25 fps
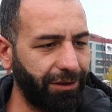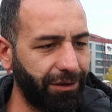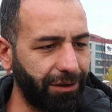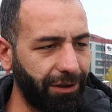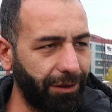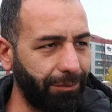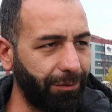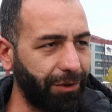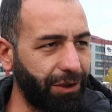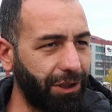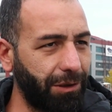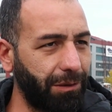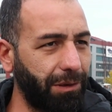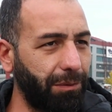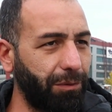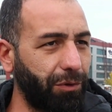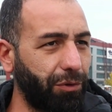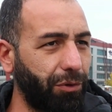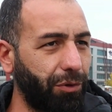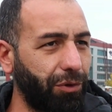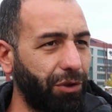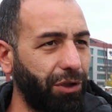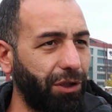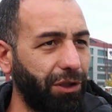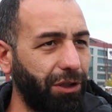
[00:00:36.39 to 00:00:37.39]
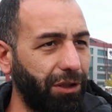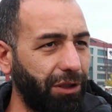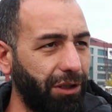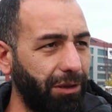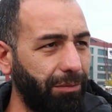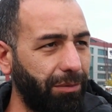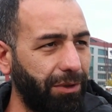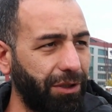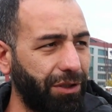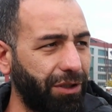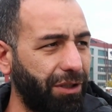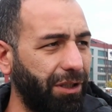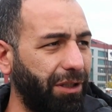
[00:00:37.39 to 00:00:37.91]
Temizlememizi o
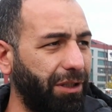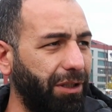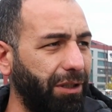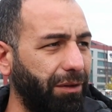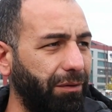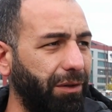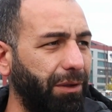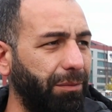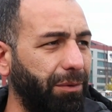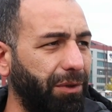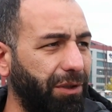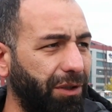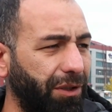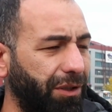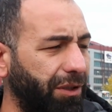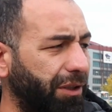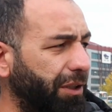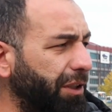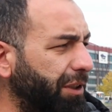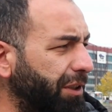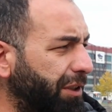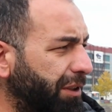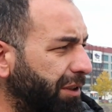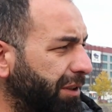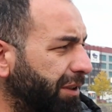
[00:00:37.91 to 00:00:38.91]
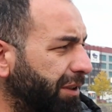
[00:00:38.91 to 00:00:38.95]
şekilde başlattık ve bitirdik.